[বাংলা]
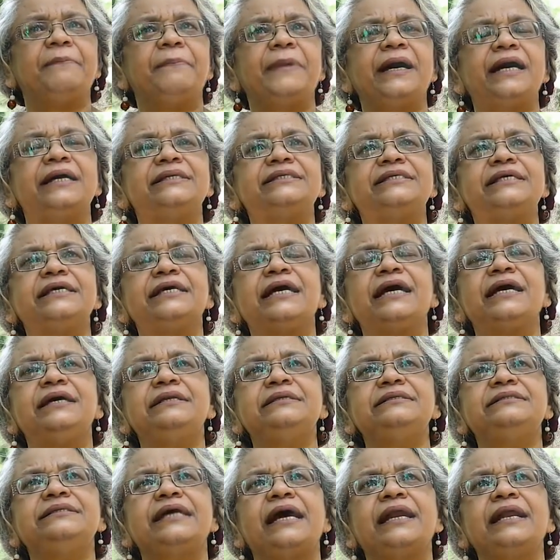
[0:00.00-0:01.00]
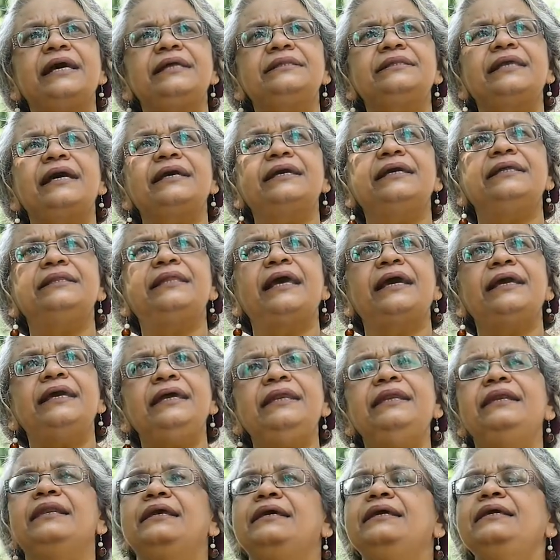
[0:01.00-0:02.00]
বা যেখান যারা তাকে
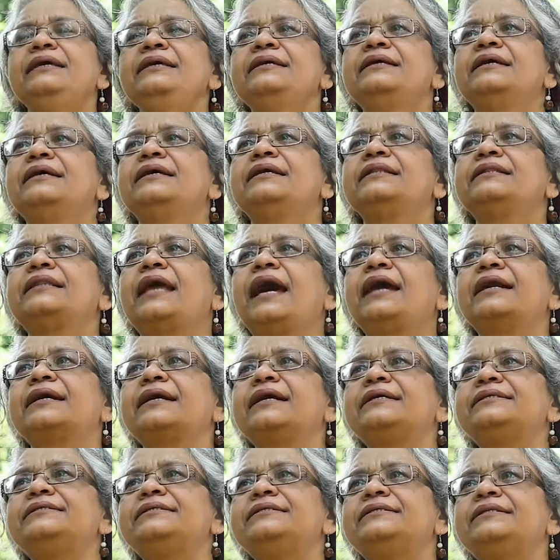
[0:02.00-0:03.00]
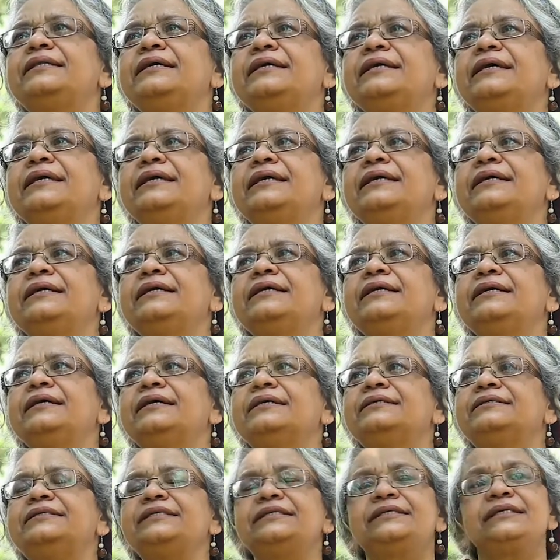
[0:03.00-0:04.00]
দেখেননি তার কাছ থেকে
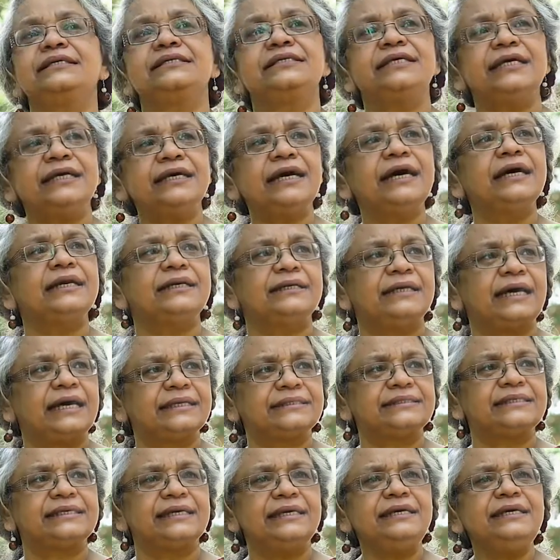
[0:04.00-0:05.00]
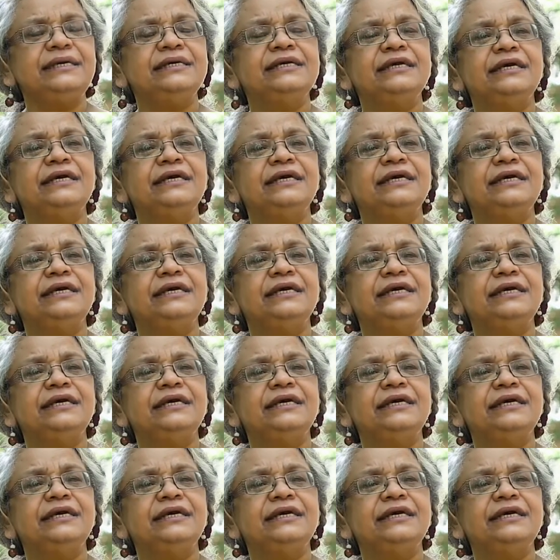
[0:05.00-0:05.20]
যেটা শেখার আছে